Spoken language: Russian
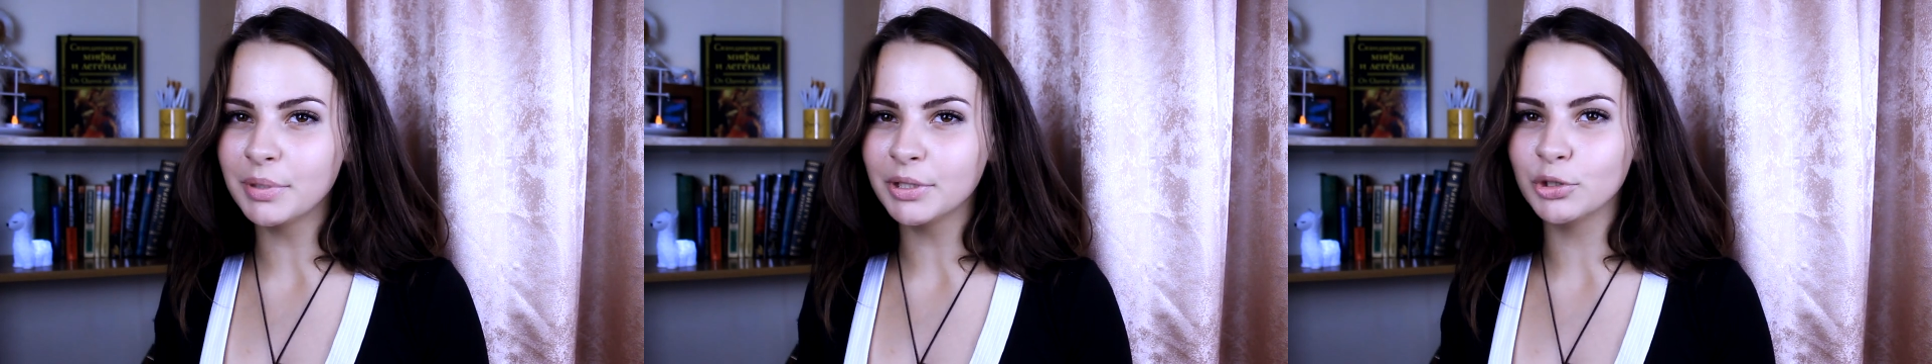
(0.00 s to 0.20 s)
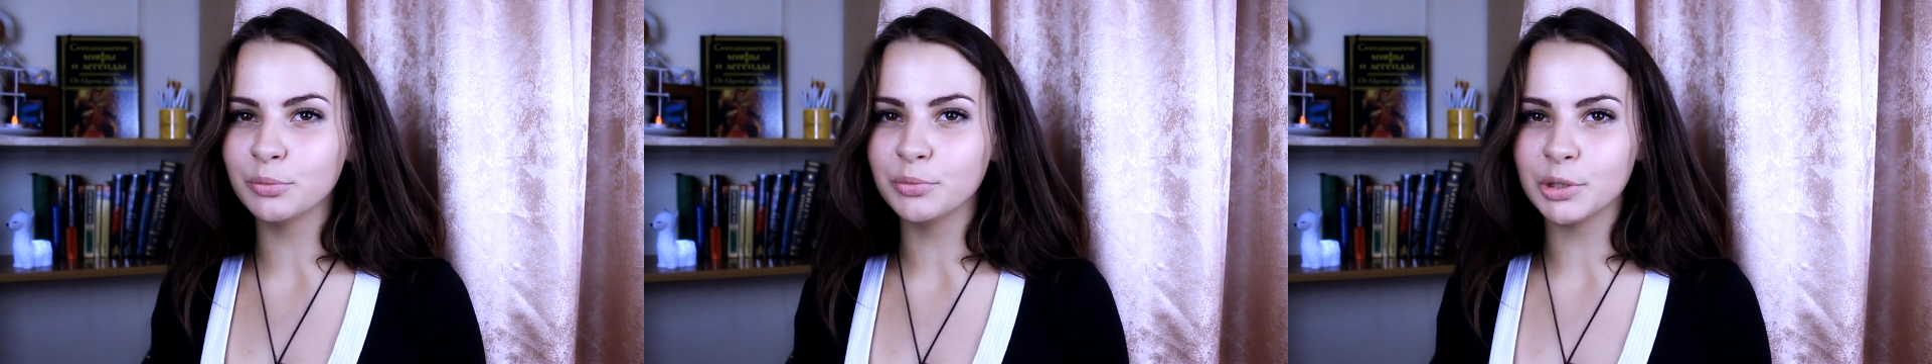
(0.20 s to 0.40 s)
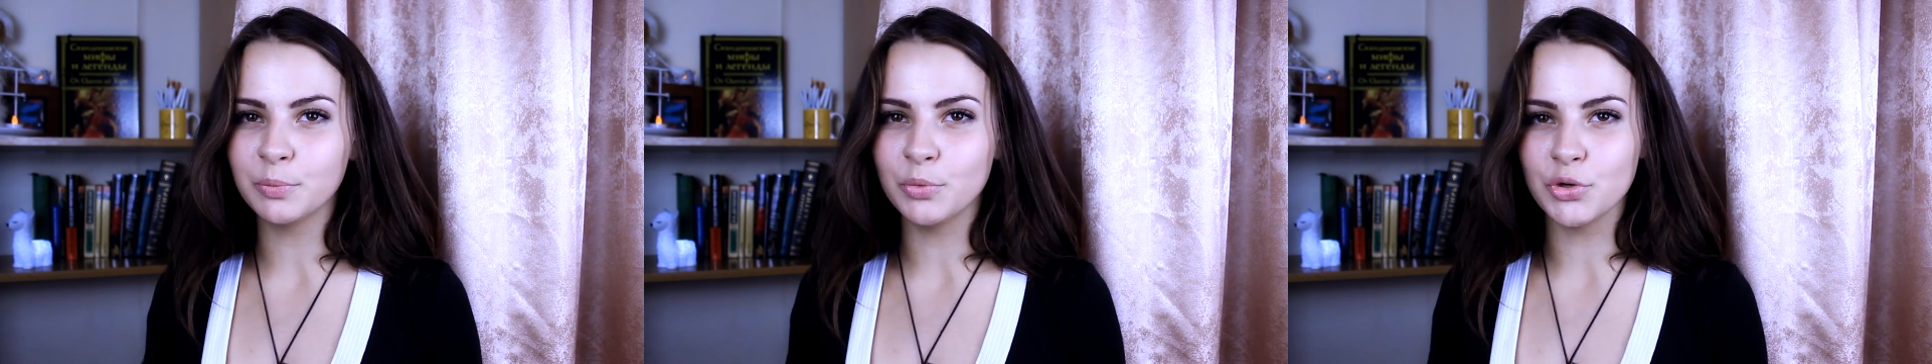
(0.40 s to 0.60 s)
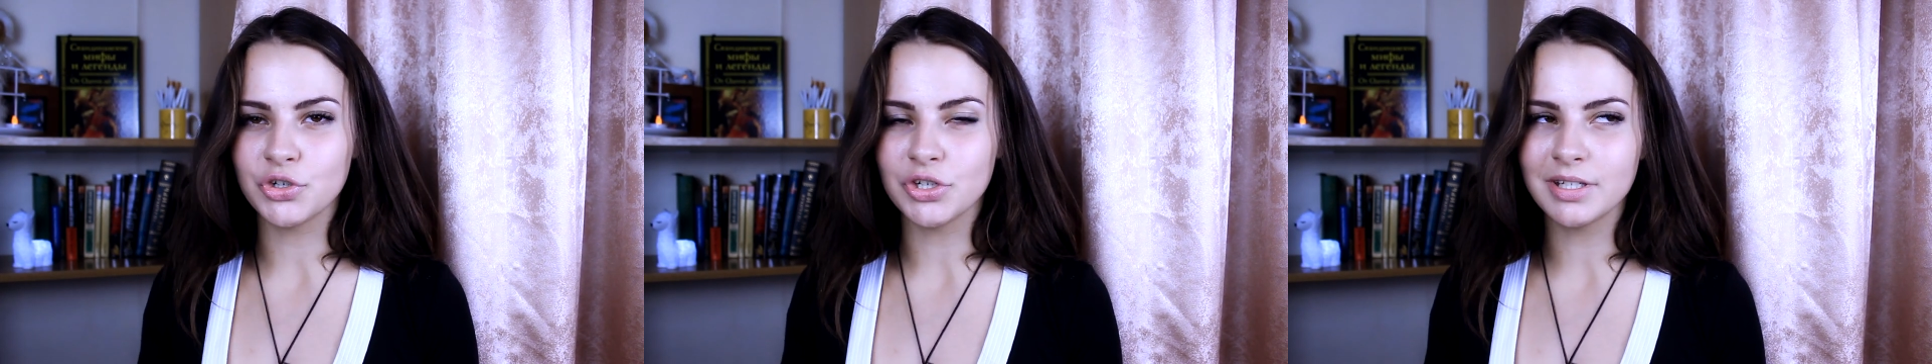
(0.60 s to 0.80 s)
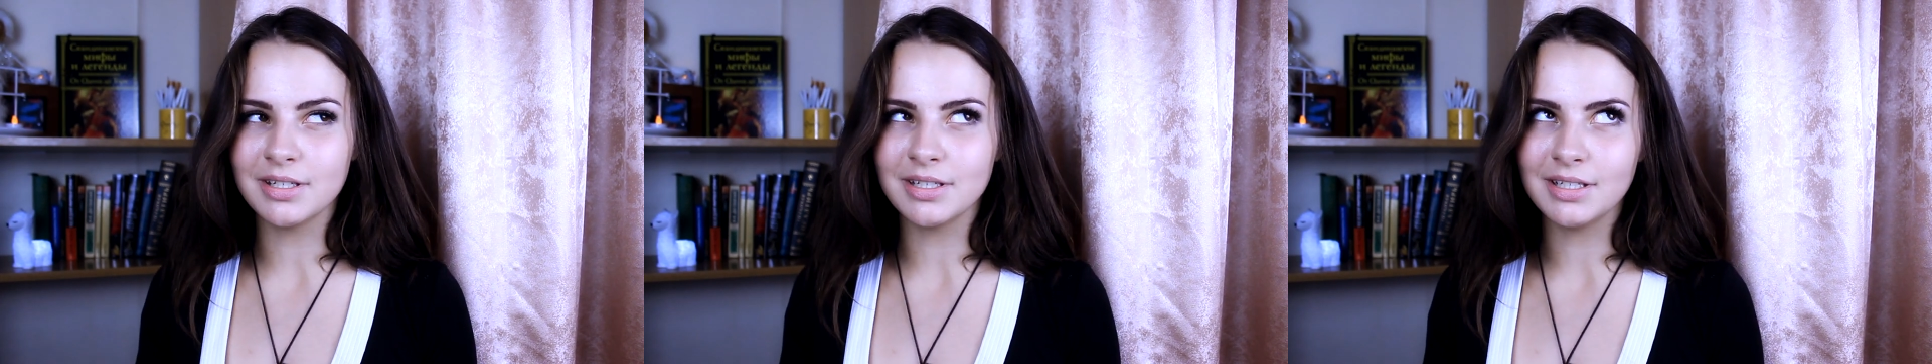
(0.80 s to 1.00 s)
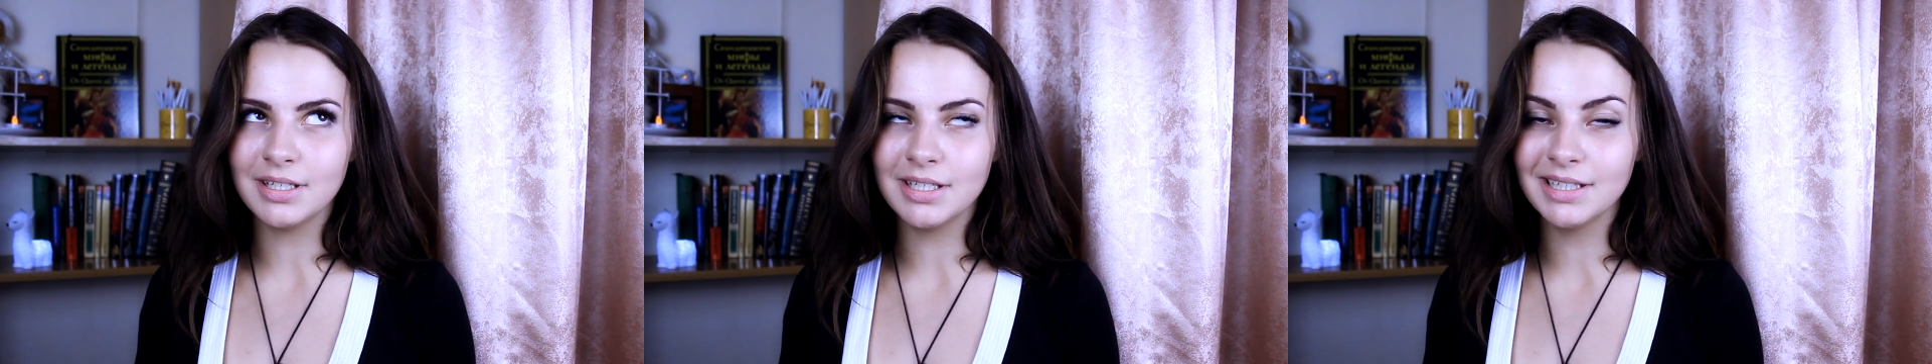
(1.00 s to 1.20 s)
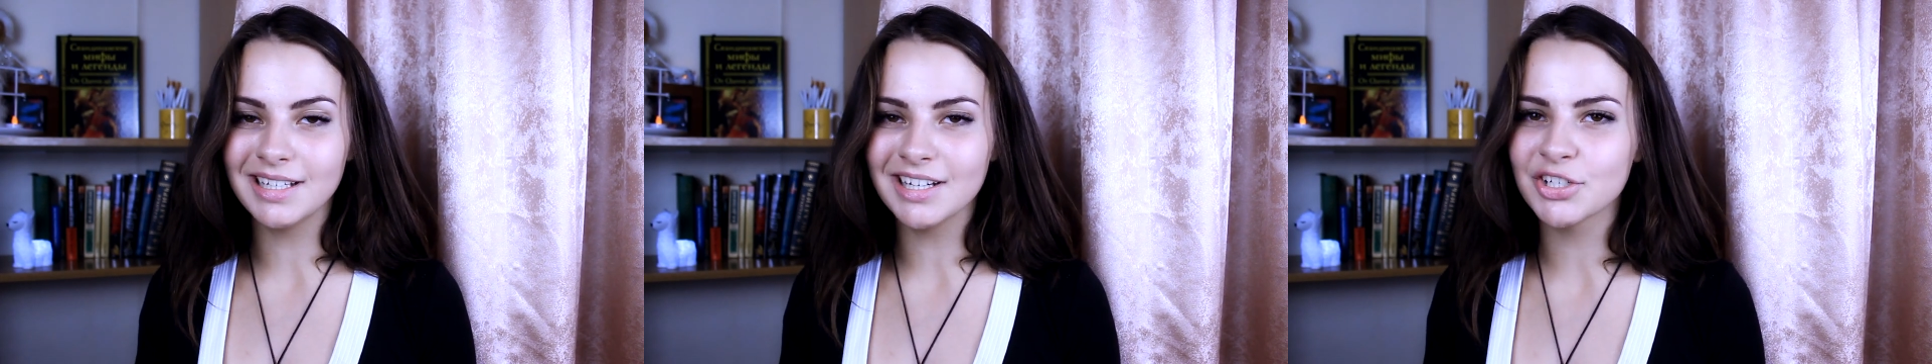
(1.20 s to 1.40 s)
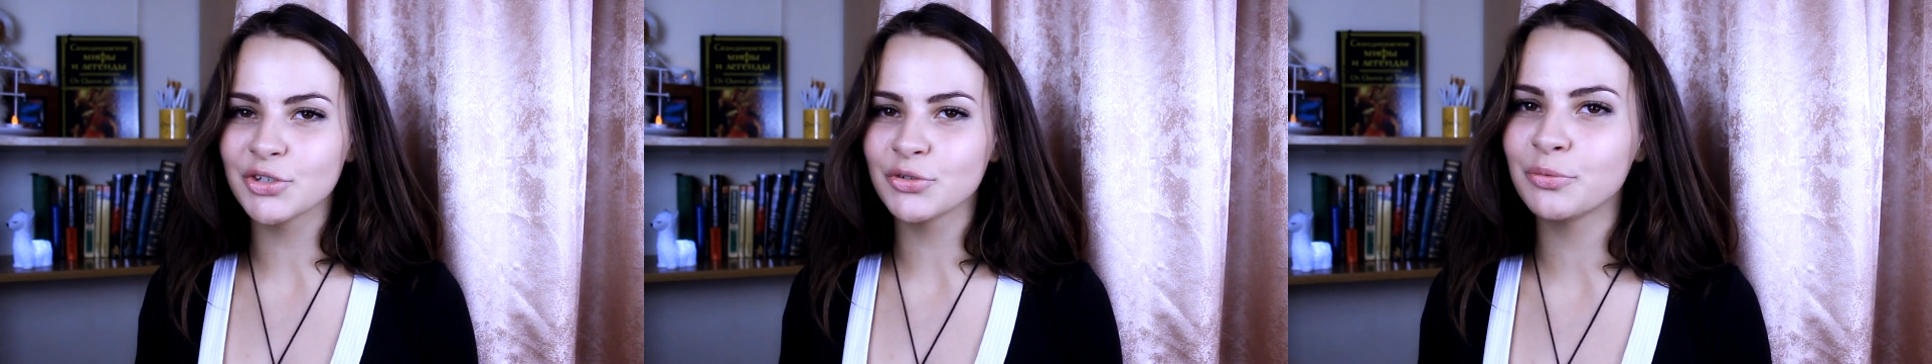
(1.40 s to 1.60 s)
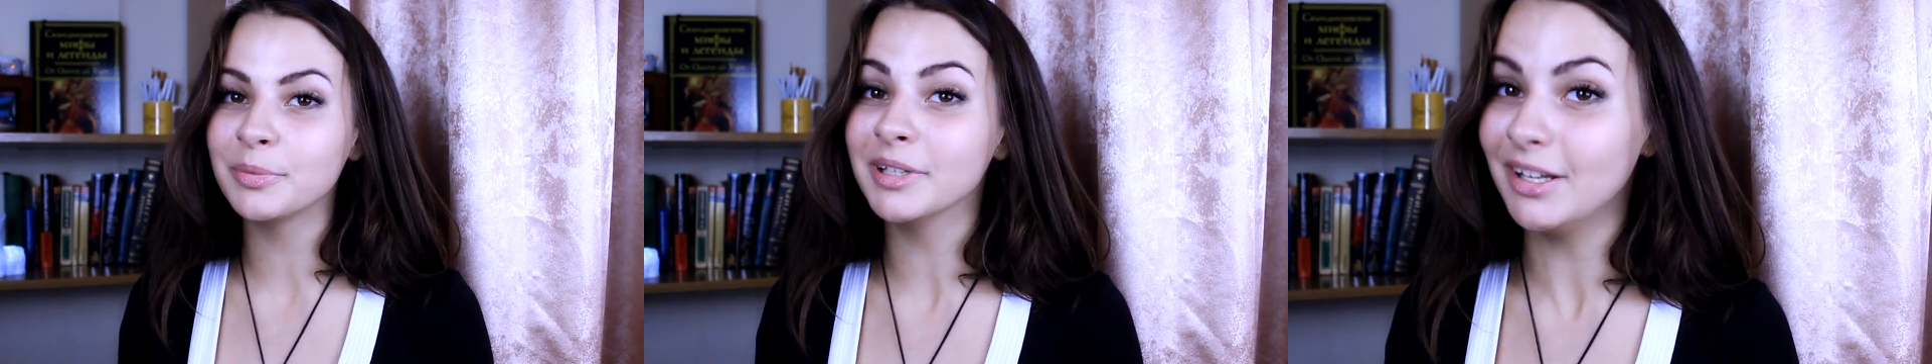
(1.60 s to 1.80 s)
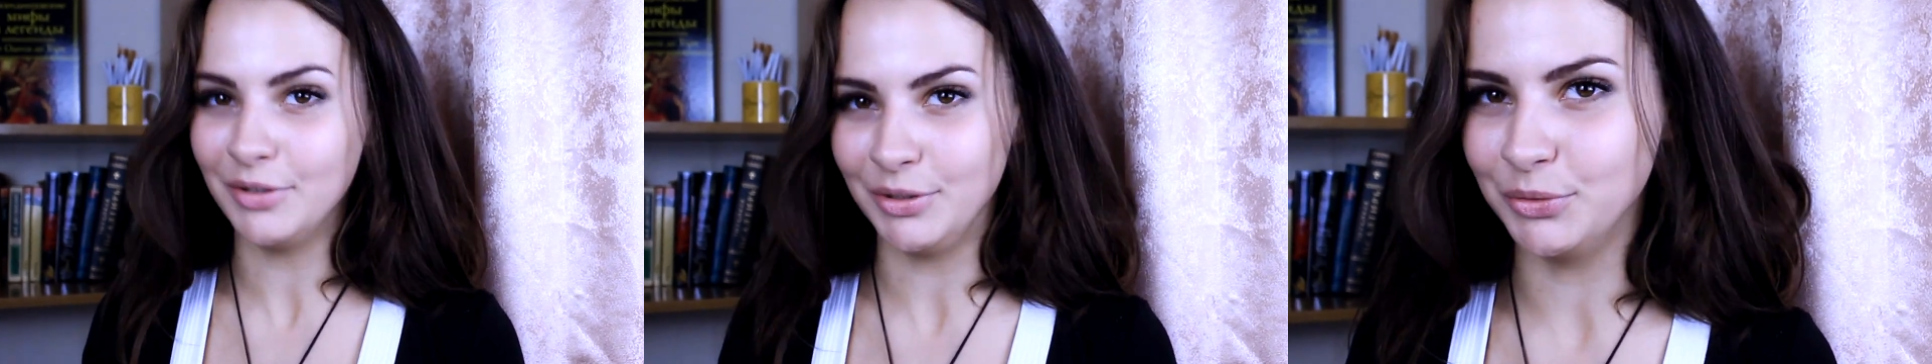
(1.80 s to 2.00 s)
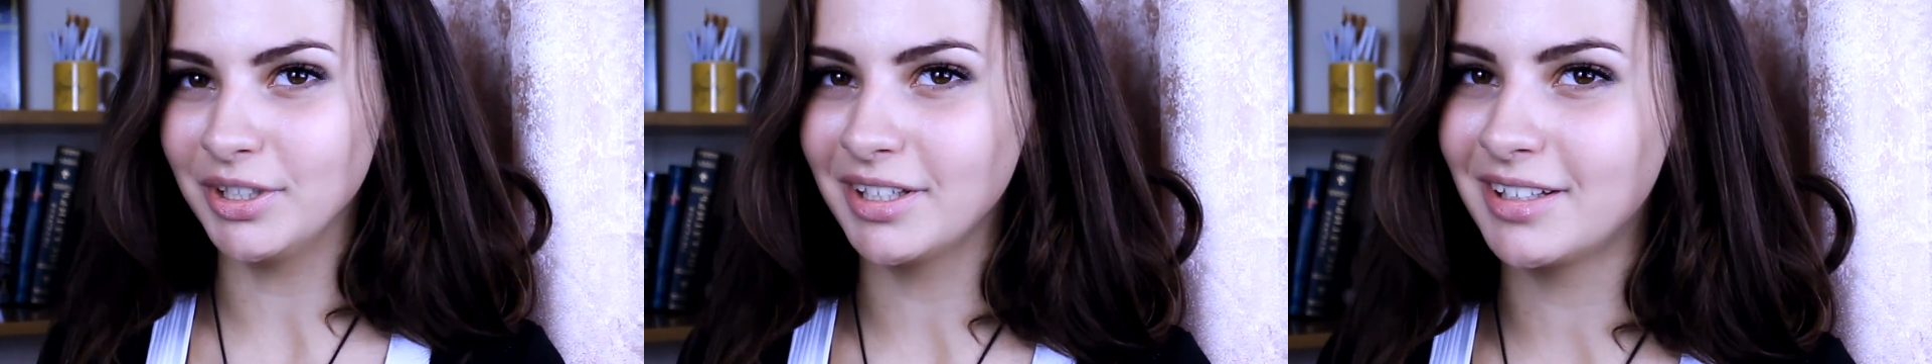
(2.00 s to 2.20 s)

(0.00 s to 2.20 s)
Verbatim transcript: подобных почестей и даже в половину